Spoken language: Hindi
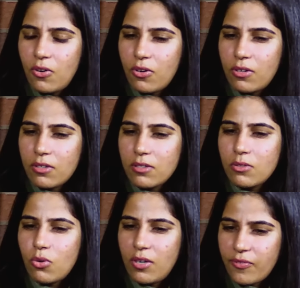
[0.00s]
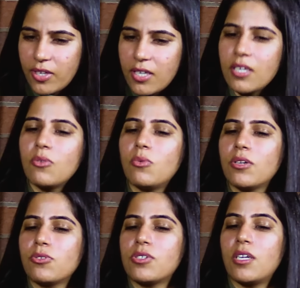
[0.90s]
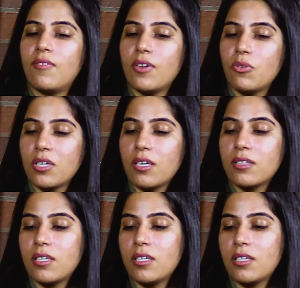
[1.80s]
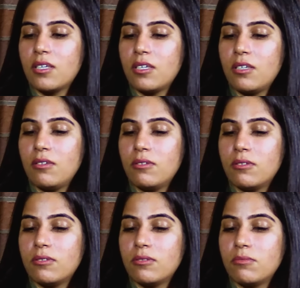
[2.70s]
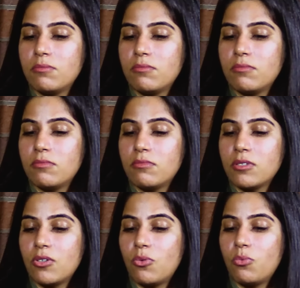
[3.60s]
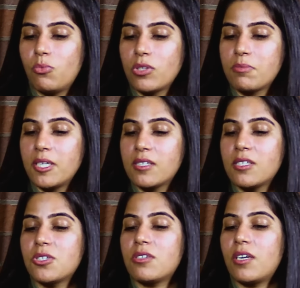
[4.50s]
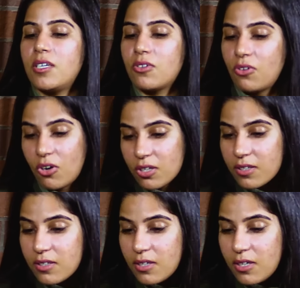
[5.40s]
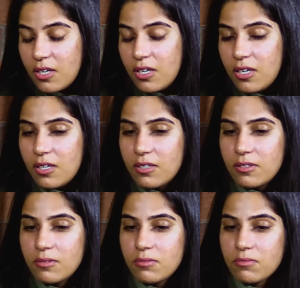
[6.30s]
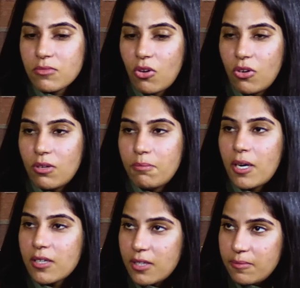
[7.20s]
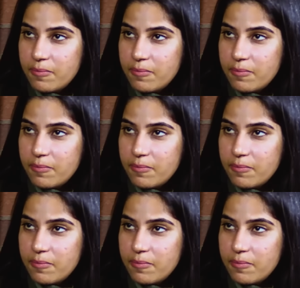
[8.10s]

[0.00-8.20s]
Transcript: और क्वालिफाई नहीं हुआ तो सेल्फ डाउट ये आता है कि यू नो वाज माय डिसीजन राइट और नॉट और बाकी